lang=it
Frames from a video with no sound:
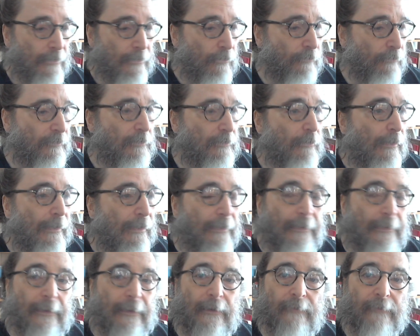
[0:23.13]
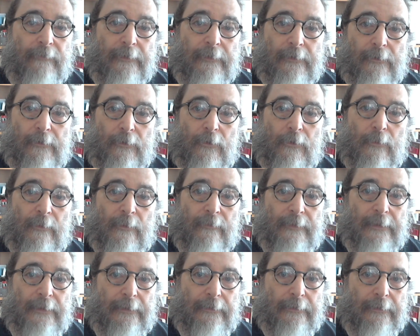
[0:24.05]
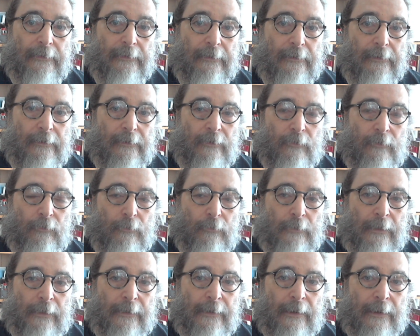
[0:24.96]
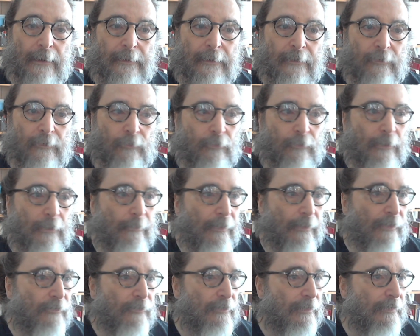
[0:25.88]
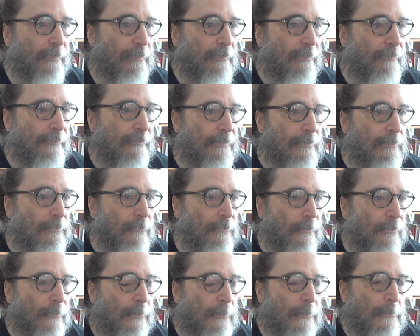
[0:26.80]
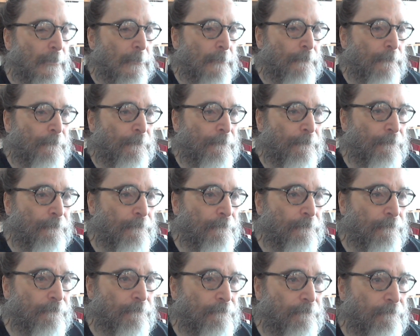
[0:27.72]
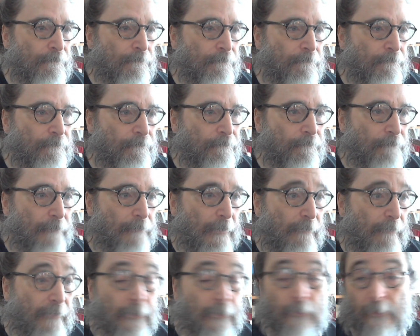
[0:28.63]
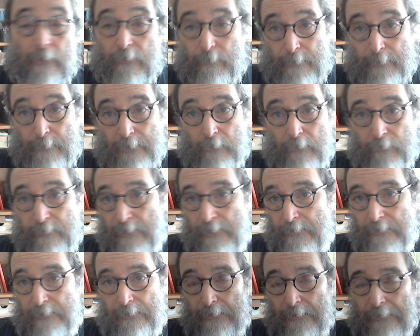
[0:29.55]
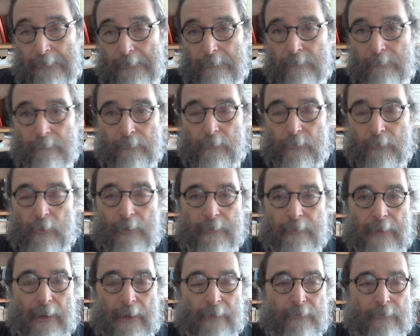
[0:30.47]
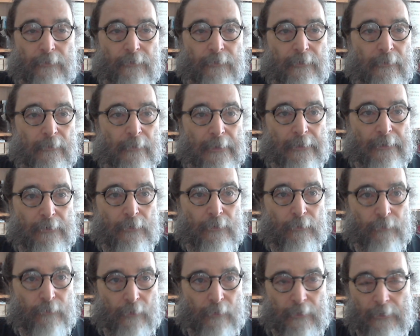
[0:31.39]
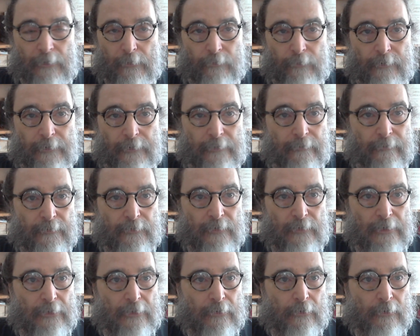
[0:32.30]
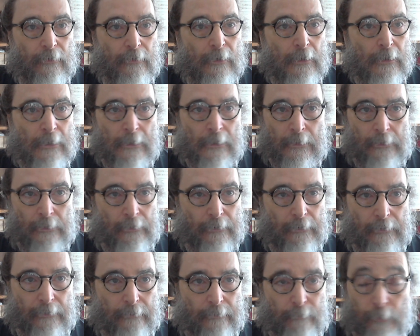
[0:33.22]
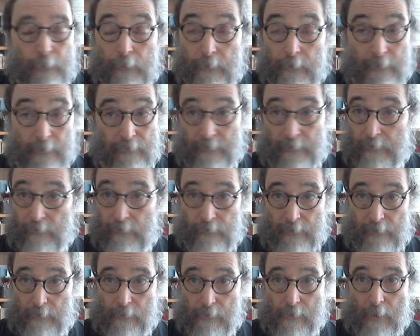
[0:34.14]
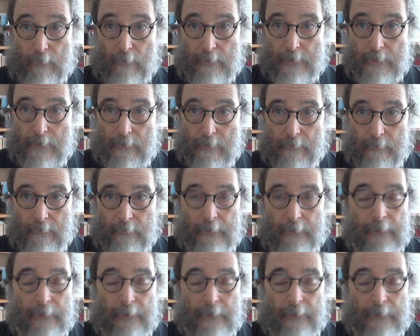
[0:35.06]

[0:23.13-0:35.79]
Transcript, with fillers: Continuo a caricare video come vedete sul canale e sulla pagina dell'esilio Mm, video che spero stiate guardando, seguendo, so che lo state facendo eh, pur non essendoci alcun obbligo, ok?